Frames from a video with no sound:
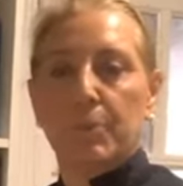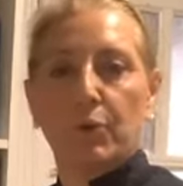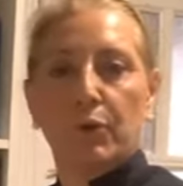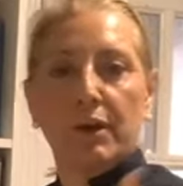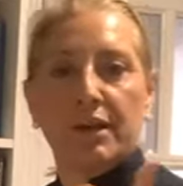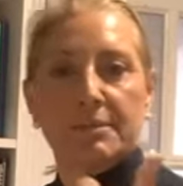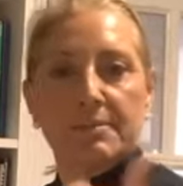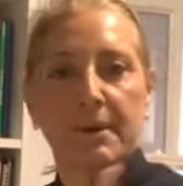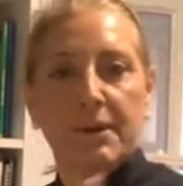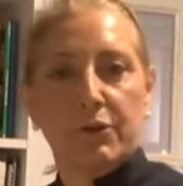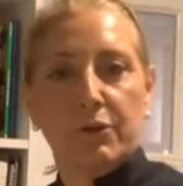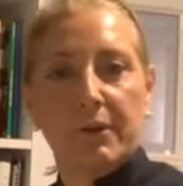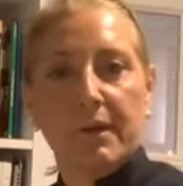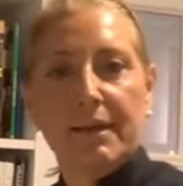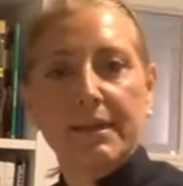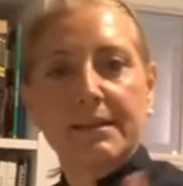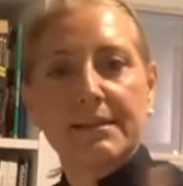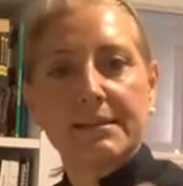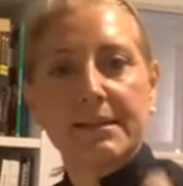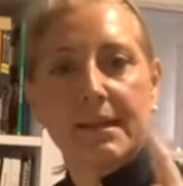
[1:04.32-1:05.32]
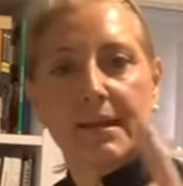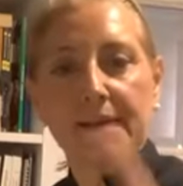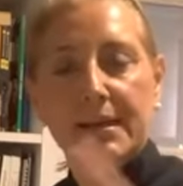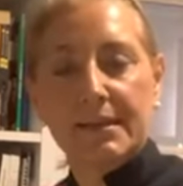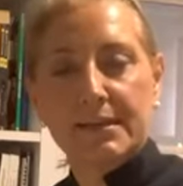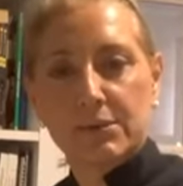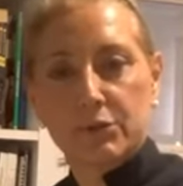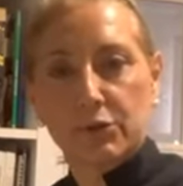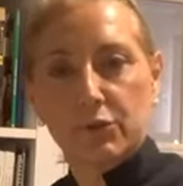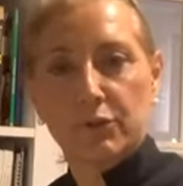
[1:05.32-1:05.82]
las
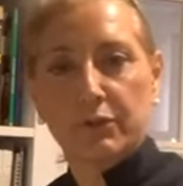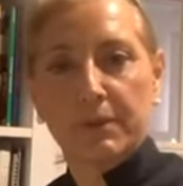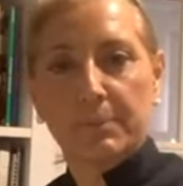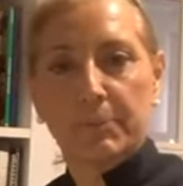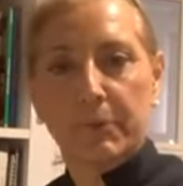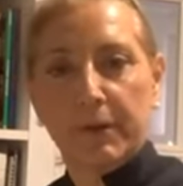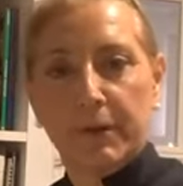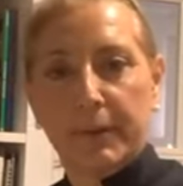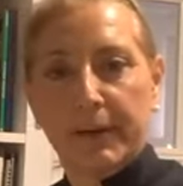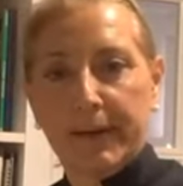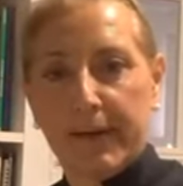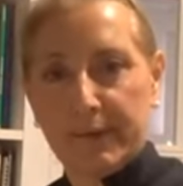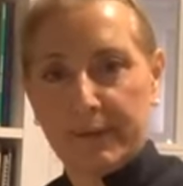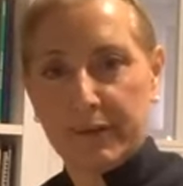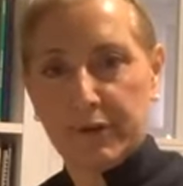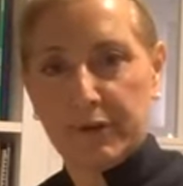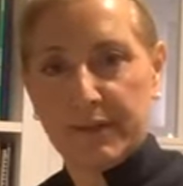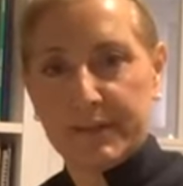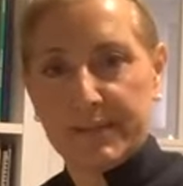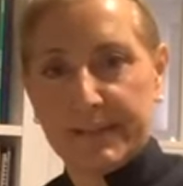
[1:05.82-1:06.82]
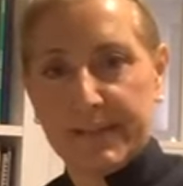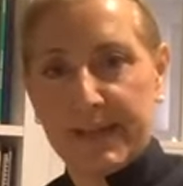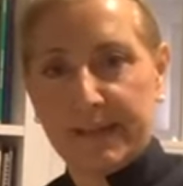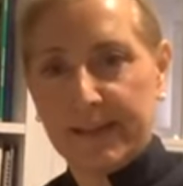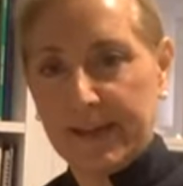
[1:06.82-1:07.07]
mayonesas, todo tipo de variaciones que hay de la